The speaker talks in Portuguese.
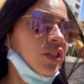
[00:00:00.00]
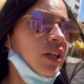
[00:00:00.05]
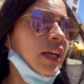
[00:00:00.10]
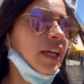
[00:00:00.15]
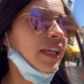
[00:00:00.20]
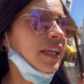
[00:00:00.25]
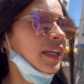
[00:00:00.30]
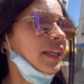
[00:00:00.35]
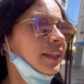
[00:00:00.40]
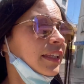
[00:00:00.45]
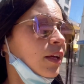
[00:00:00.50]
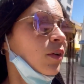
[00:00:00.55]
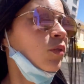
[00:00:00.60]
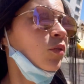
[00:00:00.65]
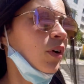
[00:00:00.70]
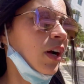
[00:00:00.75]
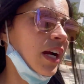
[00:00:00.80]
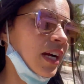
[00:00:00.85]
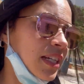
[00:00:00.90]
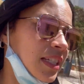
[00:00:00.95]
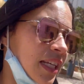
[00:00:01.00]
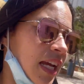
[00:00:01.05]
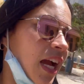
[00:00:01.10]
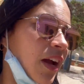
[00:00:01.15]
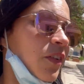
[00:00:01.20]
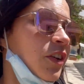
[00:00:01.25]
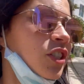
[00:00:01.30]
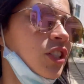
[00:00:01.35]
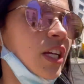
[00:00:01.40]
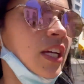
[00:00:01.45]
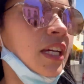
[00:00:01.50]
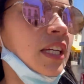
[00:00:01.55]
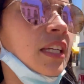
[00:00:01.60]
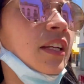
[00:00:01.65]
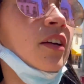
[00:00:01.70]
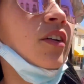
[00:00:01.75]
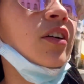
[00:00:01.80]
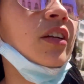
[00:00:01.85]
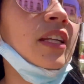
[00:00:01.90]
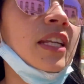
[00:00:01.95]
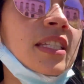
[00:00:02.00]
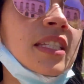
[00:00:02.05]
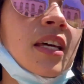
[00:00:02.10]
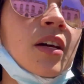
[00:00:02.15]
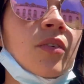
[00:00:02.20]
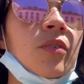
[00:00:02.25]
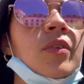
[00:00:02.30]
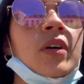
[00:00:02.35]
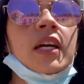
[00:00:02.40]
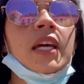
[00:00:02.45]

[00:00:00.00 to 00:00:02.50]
Aí tem um lugarzinho... Ah, acho que é aqui, né? Que olha nessa rua.